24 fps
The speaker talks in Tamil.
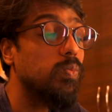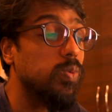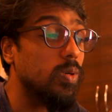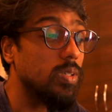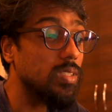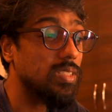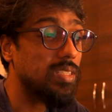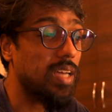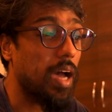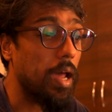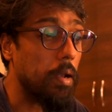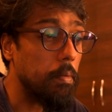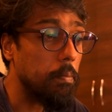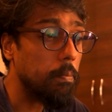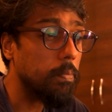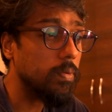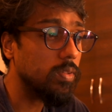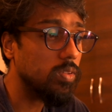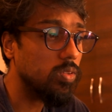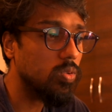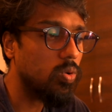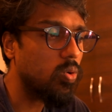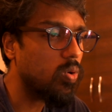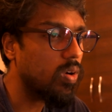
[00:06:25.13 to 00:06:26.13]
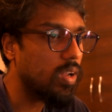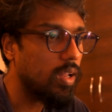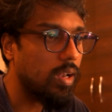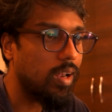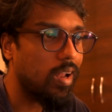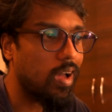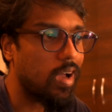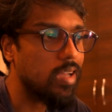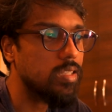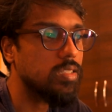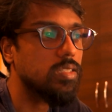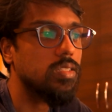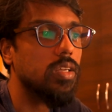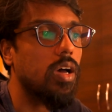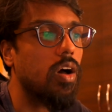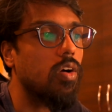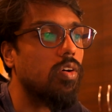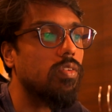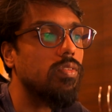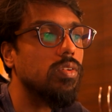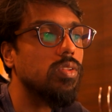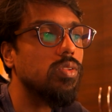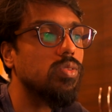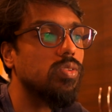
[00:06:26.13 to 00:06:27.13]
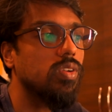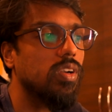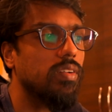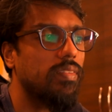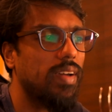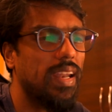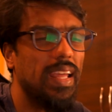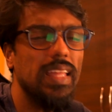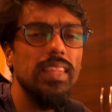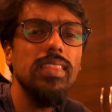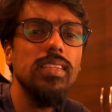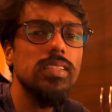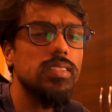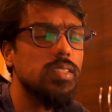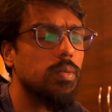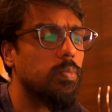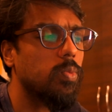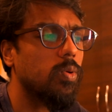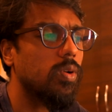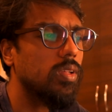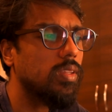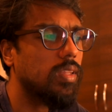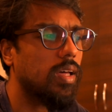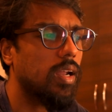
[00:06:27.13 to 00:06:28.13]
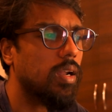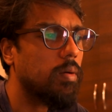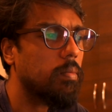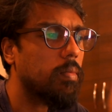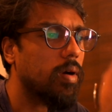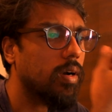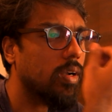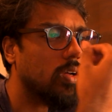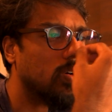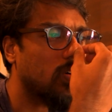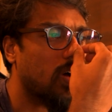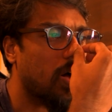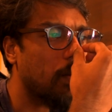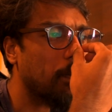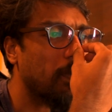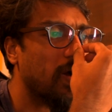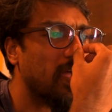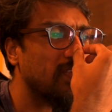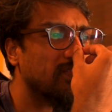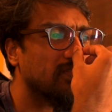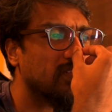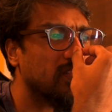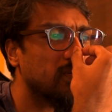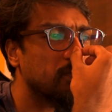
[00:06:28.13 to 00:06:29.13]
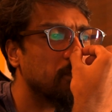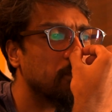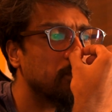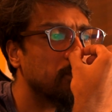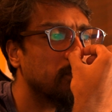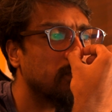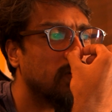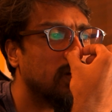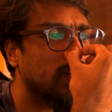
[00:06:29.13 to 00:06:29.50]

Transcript: புக்ஸ் அன்பந்தோட லாஸ்ட் அவங்க வந்து உங்களுக்கு வேறு எந்த சப்போர்ட்டும் தர மாட்டாங்க அப்பார்ட் ஃப்ரம்